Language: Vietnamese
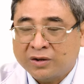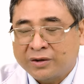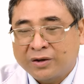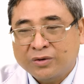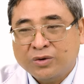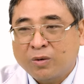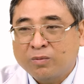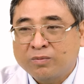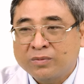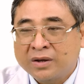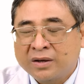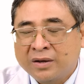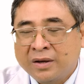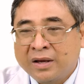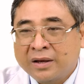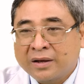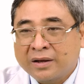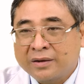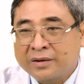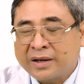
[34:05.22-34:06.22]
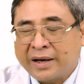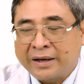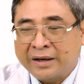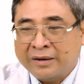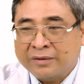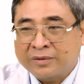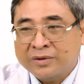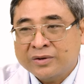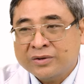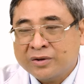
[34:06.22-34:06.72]
rồi nói chung đến đây
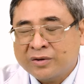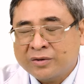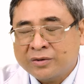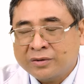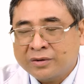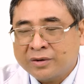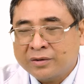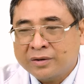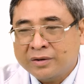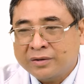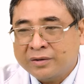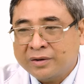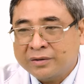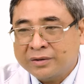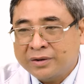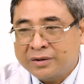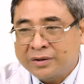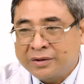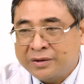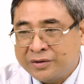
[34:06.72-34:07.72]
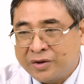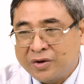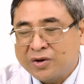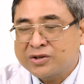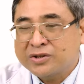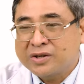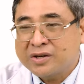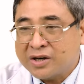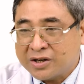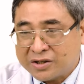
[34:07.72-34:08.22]
là nó đi chuyên
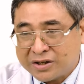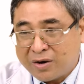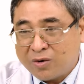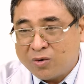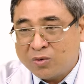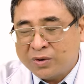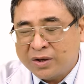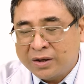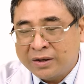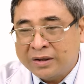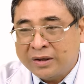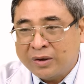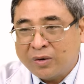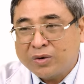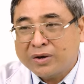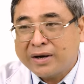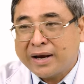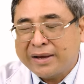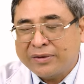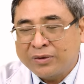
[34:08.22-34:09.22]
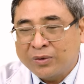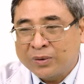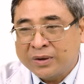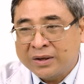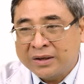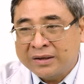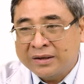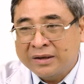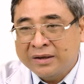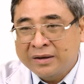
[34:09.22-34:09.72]
rất là sâu, nên nói ra nhiều
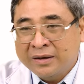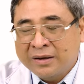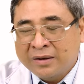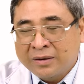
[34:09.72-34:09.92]
khi